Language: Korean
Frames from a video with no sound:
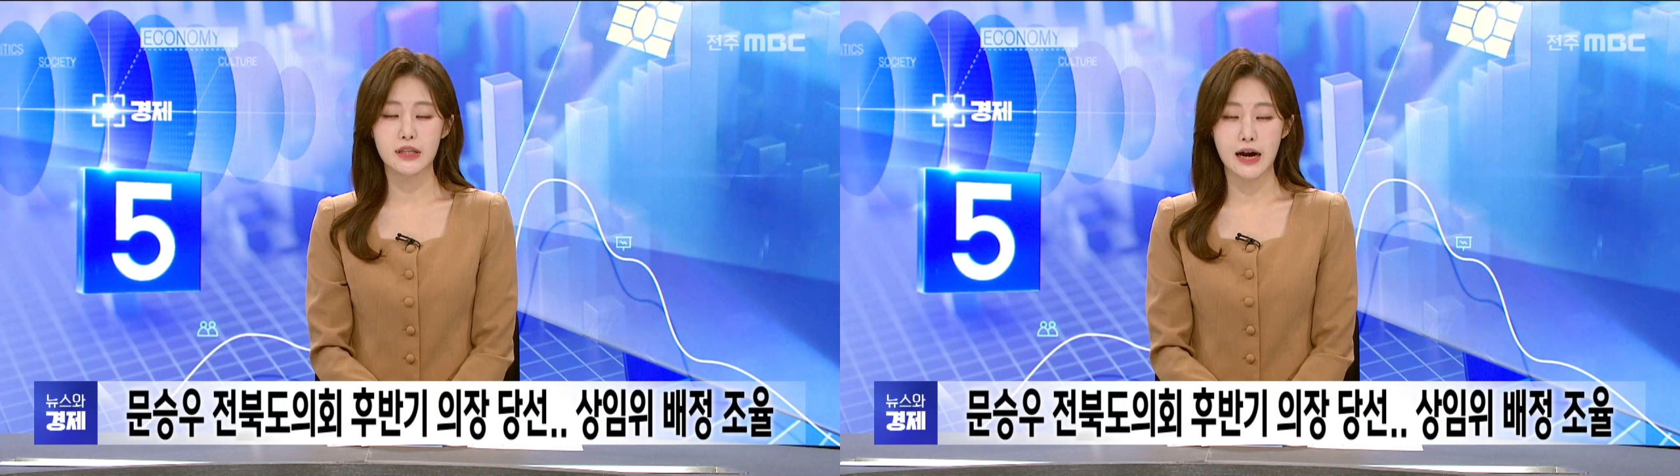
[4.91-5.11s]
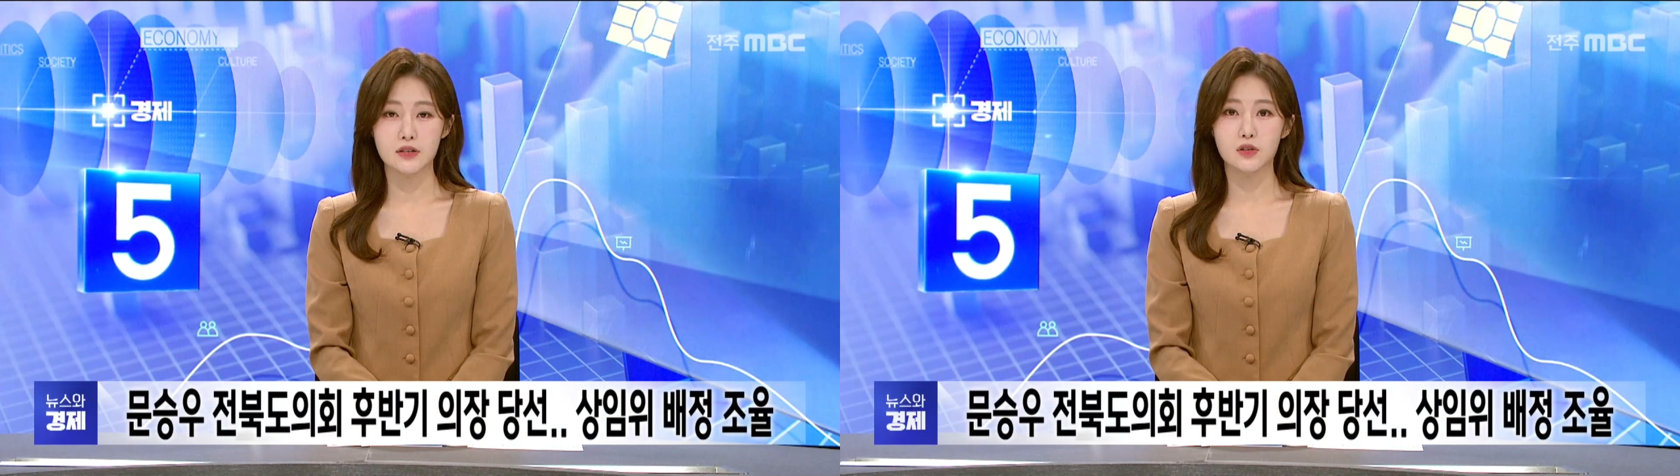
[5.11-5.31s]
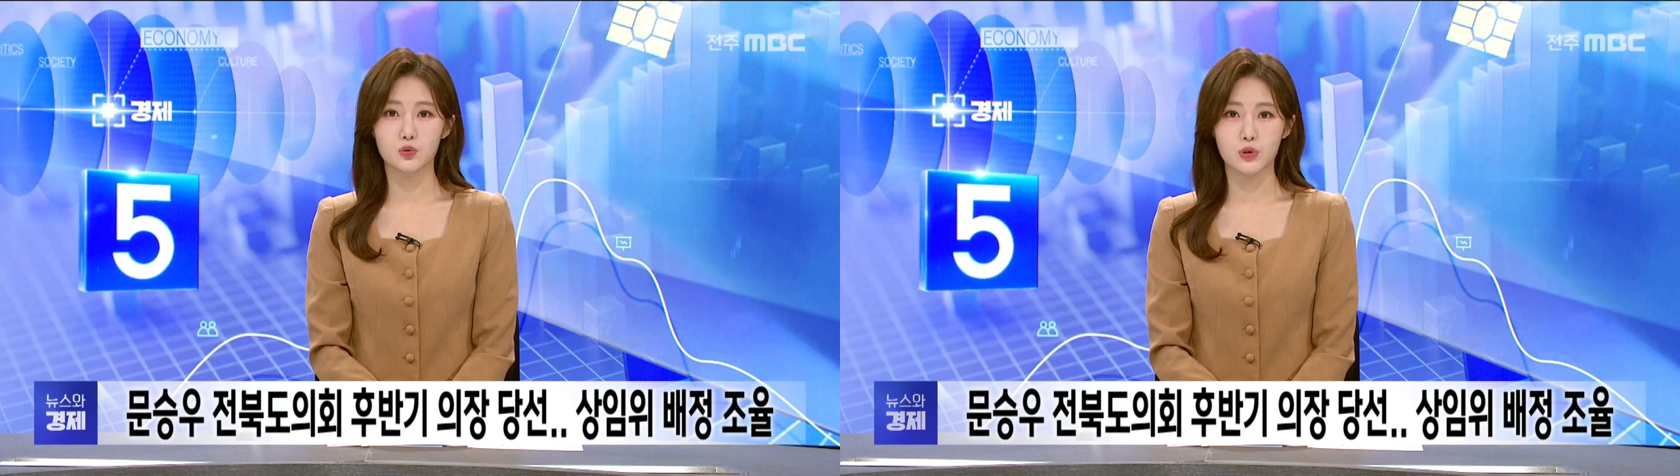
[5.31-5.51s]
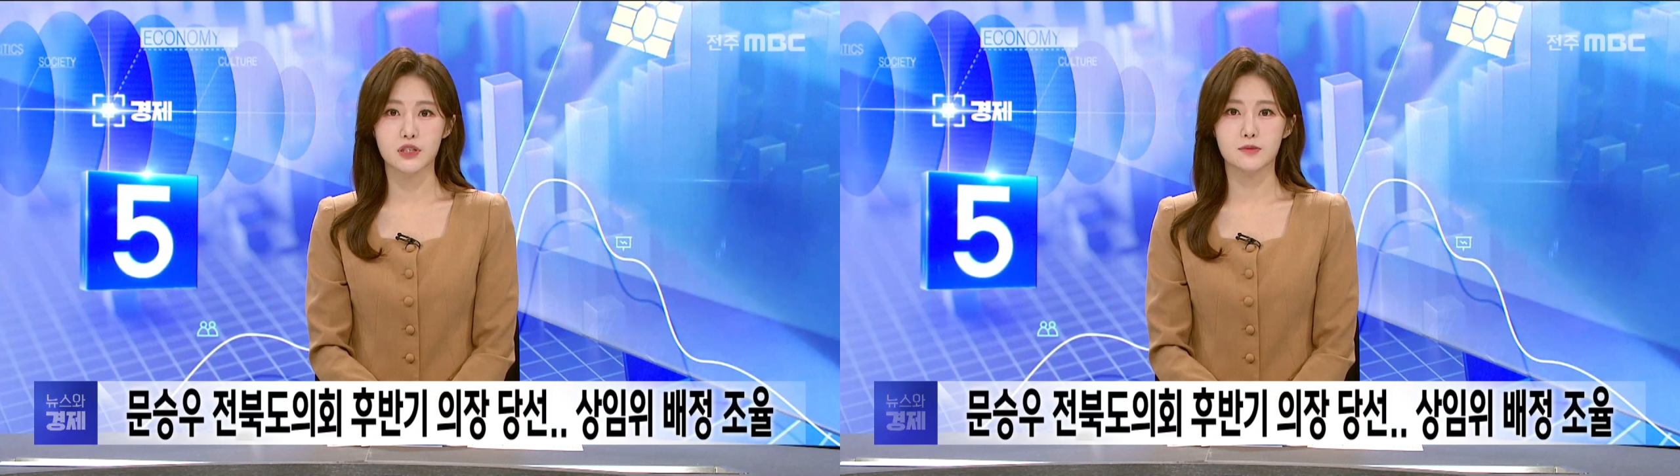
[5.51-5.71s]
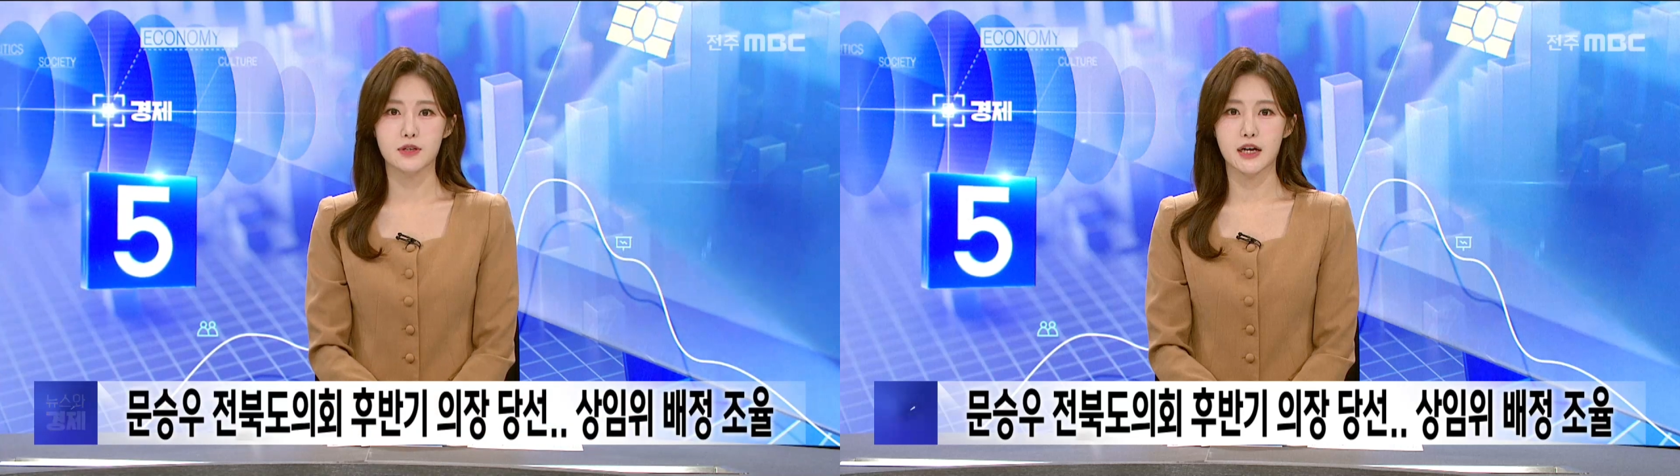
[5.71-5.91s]

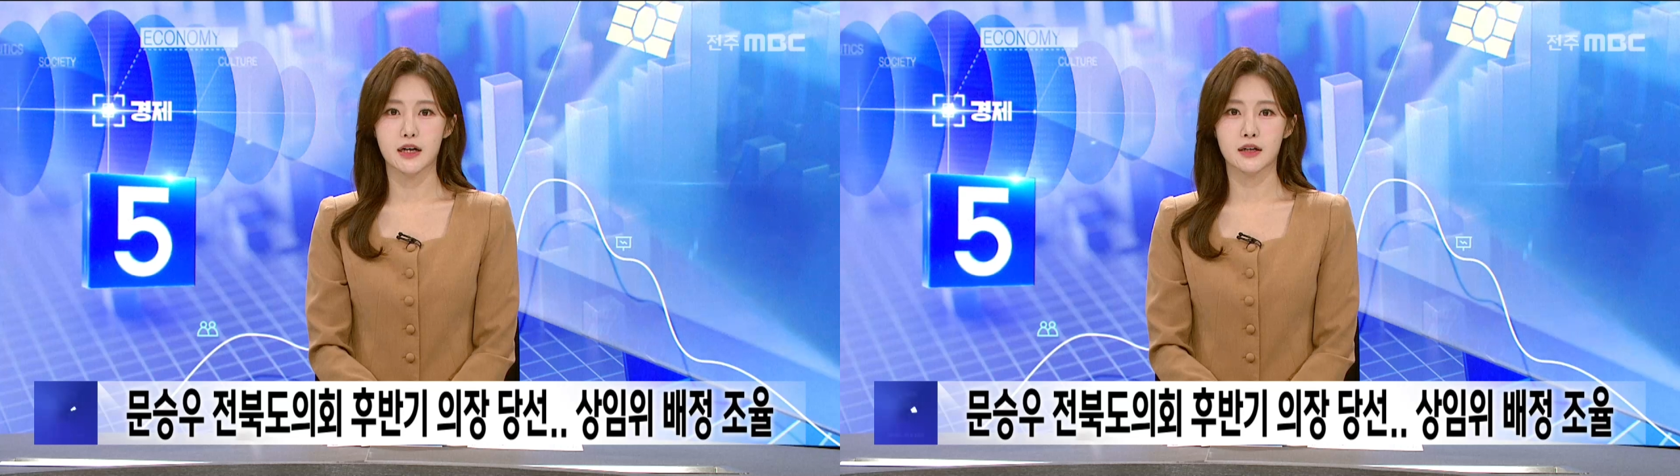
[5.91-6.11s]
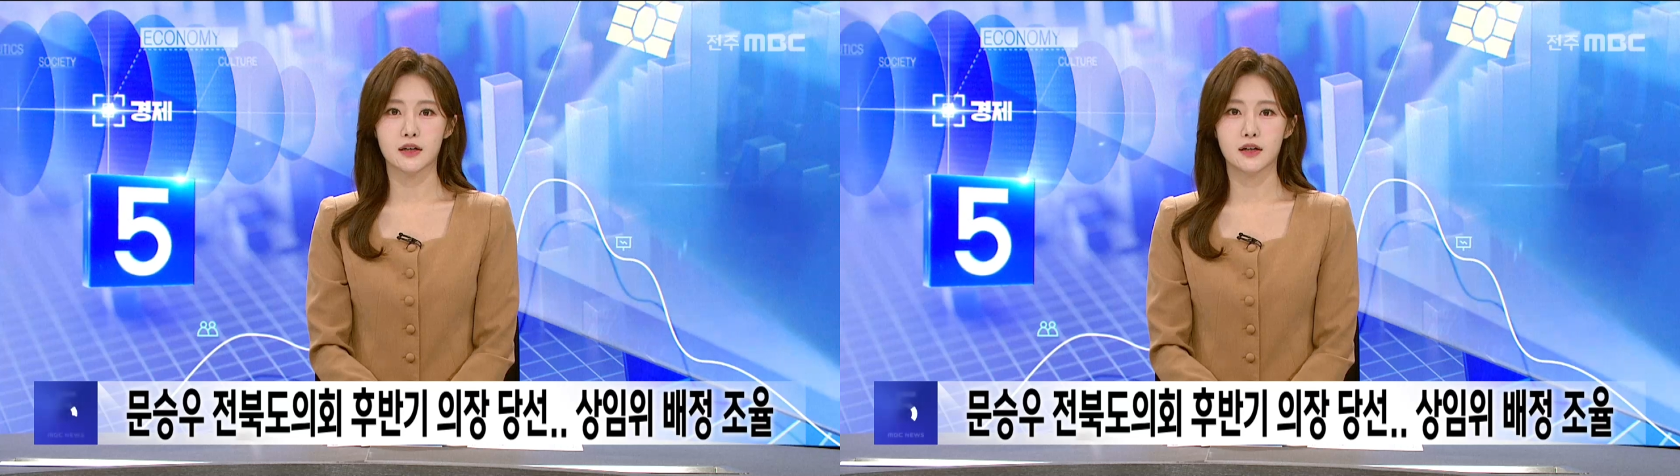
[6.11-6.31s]
당선됐습니다.